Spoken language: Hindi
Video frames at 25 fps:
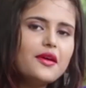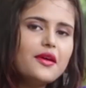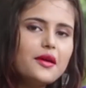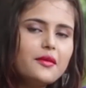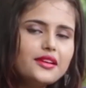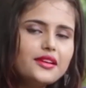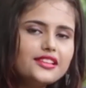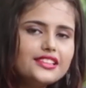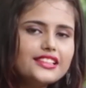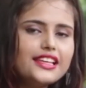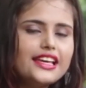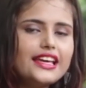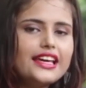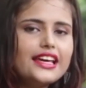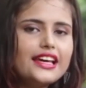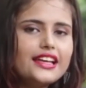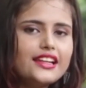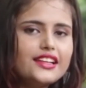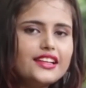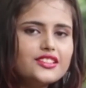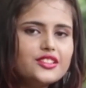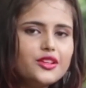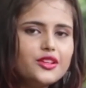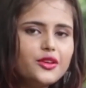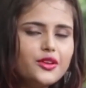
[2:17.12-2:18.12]
मैं बस यही
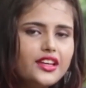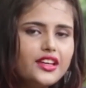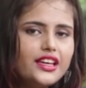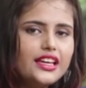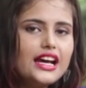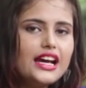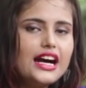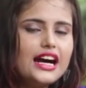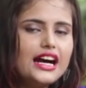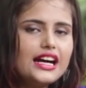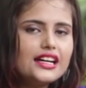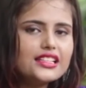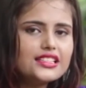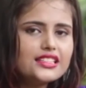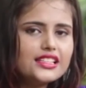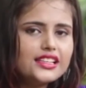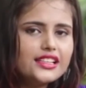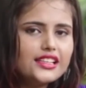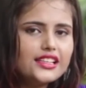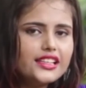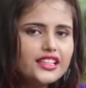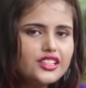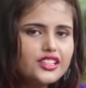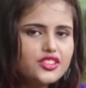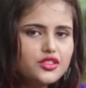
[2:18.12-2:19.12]
कहना चाहूँगी कि
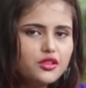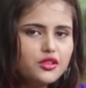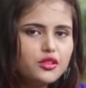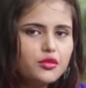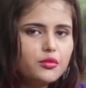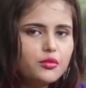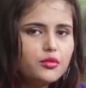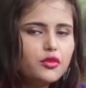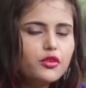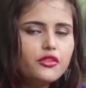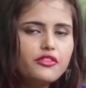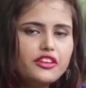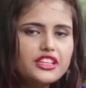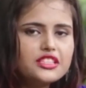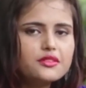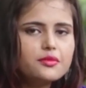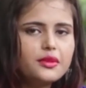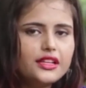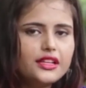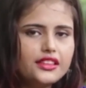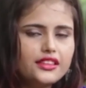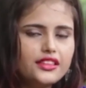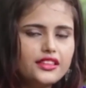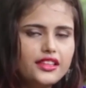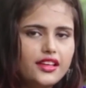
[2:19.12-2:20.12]
आजकल की जो मूवीज़
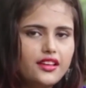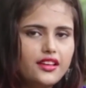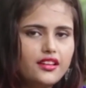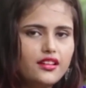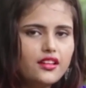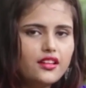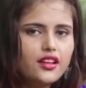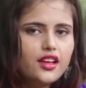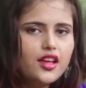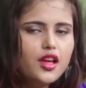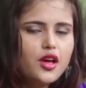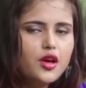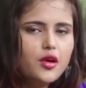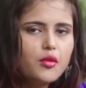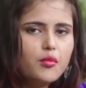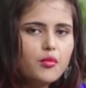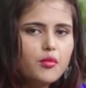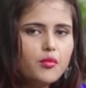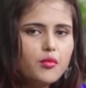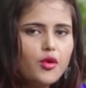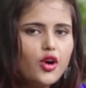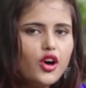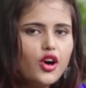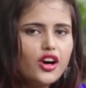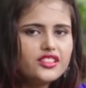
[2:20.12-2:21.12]
बनती हैं
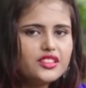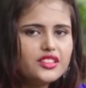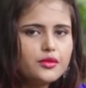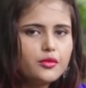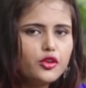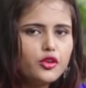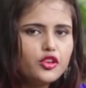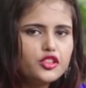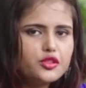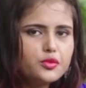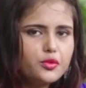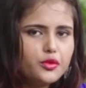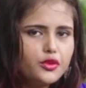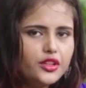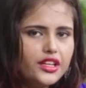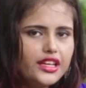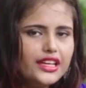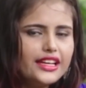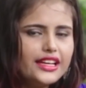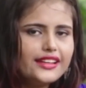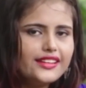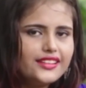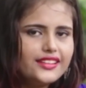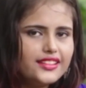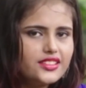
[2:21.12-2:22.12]
बहुत सी
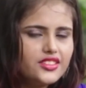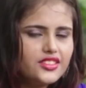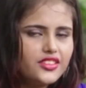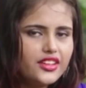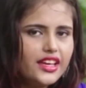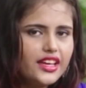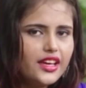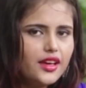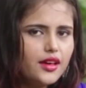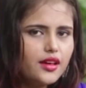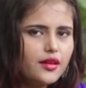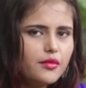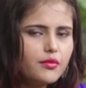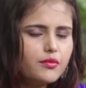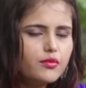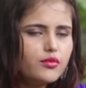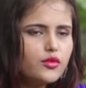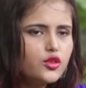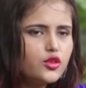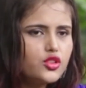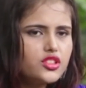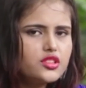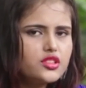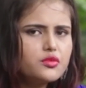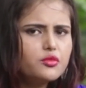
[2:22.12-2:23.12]
भोजपुरी इंडस्ट्री है
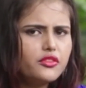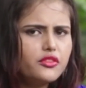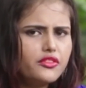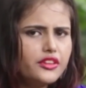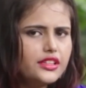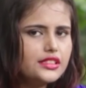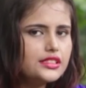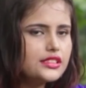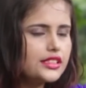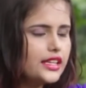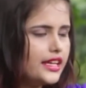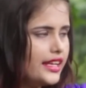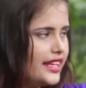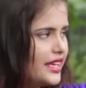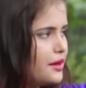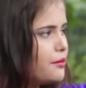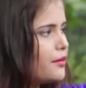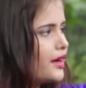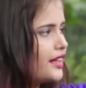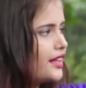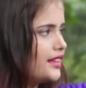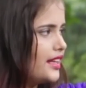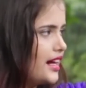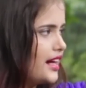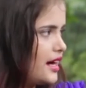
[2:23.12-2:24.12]
कुछ मूवीज़ के लिए
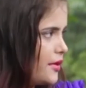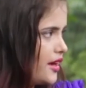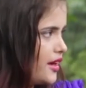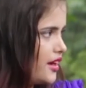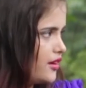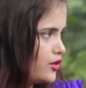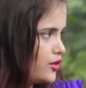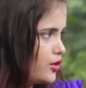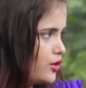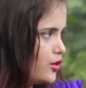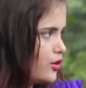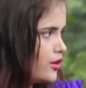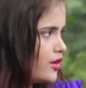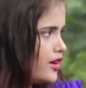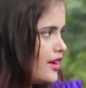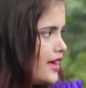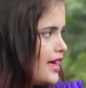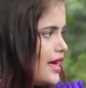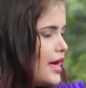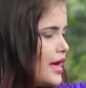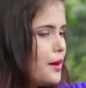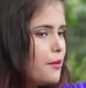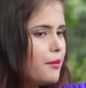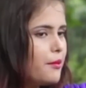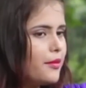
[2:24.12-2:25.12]
बदनाम है वो
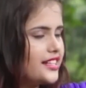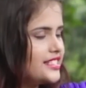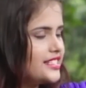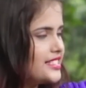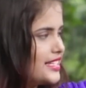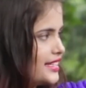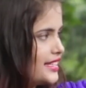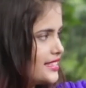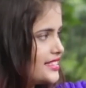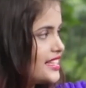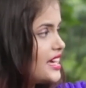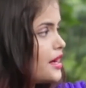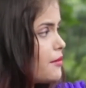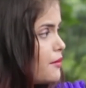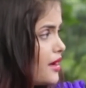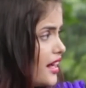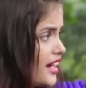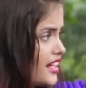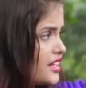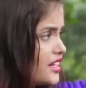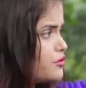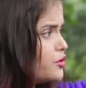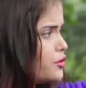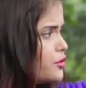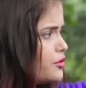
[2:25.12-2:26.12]
बट जैसी
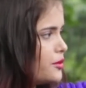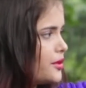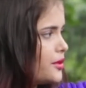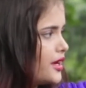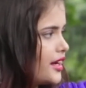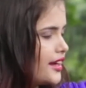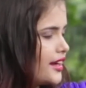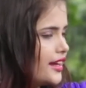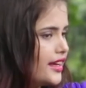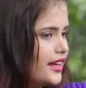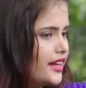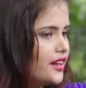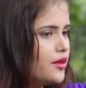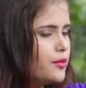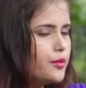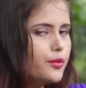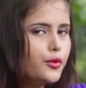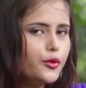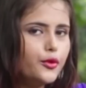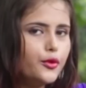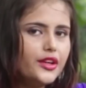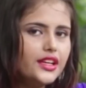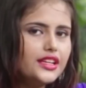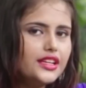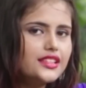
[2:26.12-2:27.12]
हमारी मूवी बन रही है
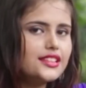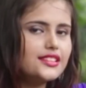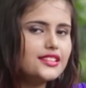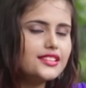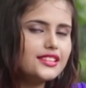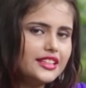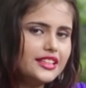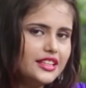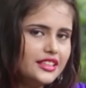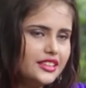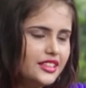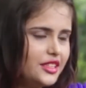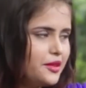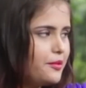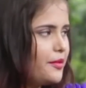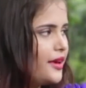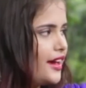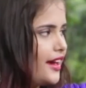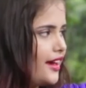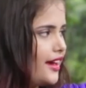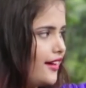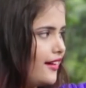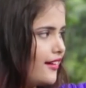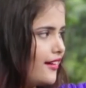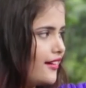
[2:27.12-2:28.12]
पूरी संस्कृति
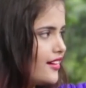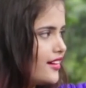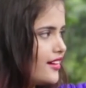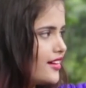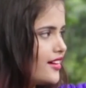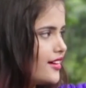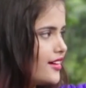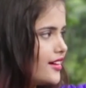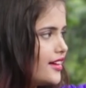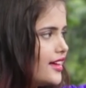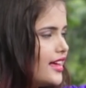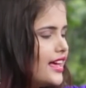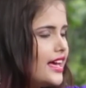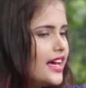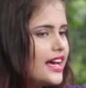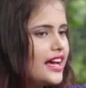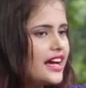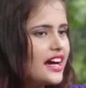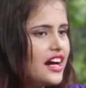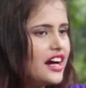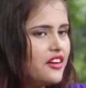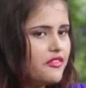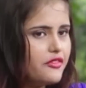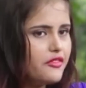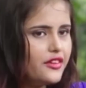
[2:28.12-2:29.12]
पे है
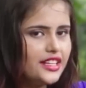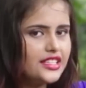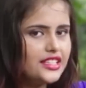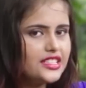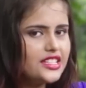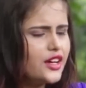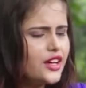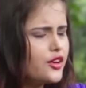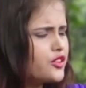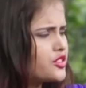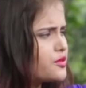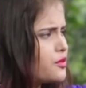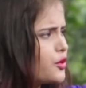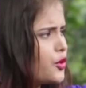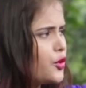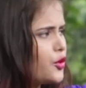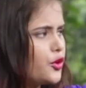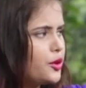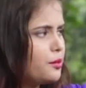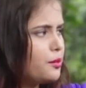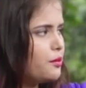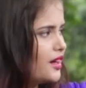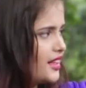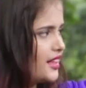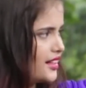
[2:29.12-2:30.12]
काफ़ी अच्छा है उसमें
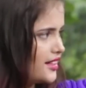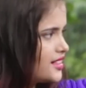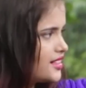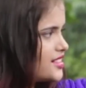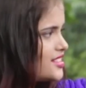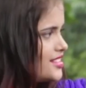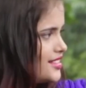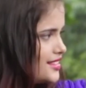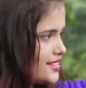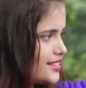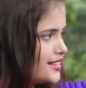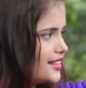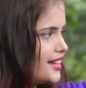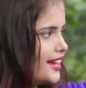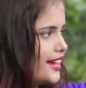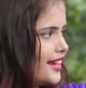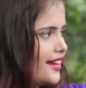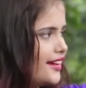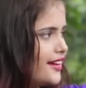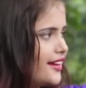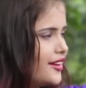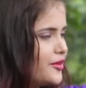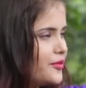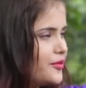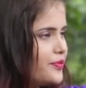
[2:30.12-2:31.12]
कोई बलगर चीज़ नहीं
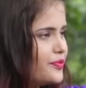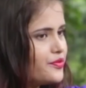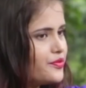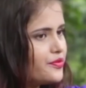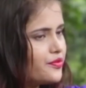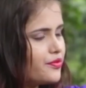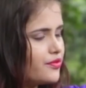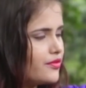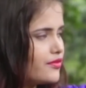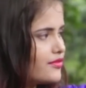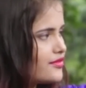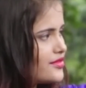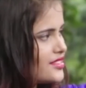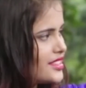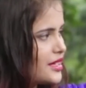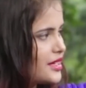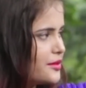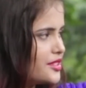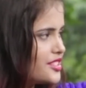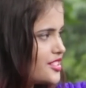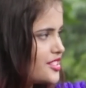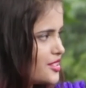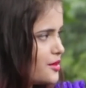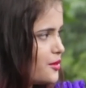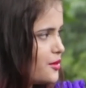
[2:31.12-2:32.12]
है
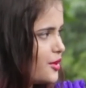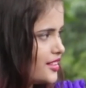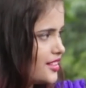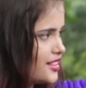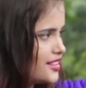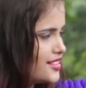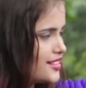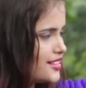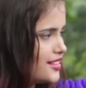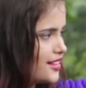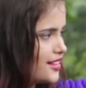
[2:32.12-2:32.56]
सभी चीज़ें बहुत अच्छी